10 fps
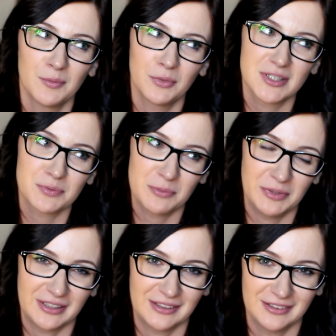bo jest
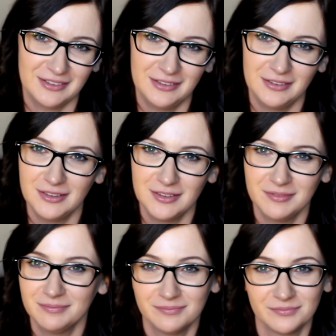przepiękna
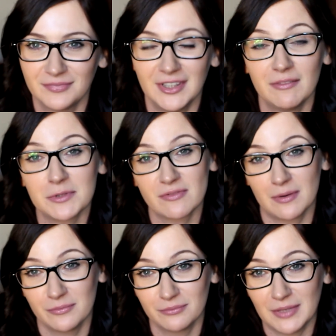i nie wiem, co
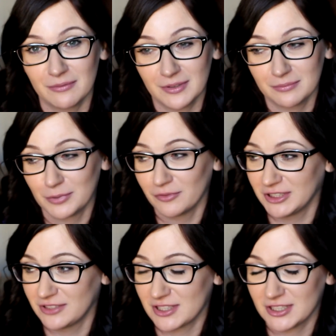mam, mam Wam
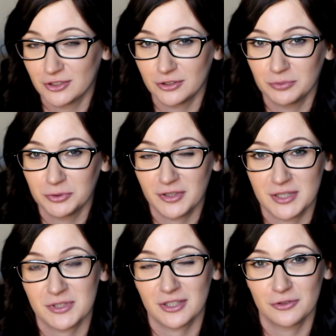powiedzieć w zasadzie o tym, bo
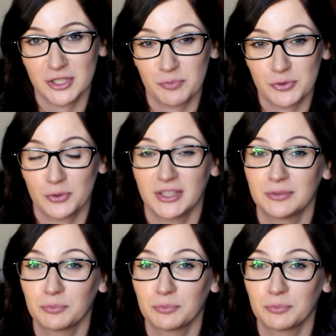uważam, że tego trzeba posłuchać.